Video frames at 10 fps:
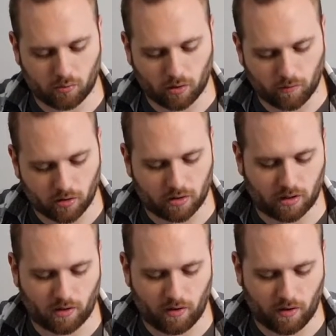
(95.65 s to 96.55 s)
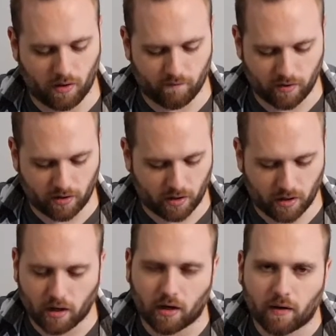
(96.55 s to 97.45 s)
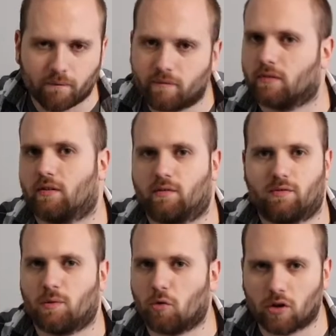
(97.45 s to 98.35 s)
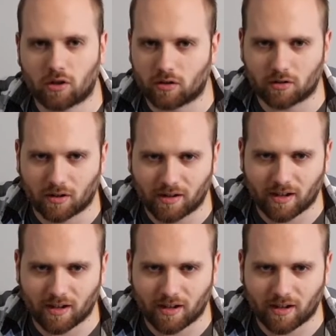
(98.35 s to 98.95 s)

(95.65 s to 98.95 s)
una volta che verrà diciamo in,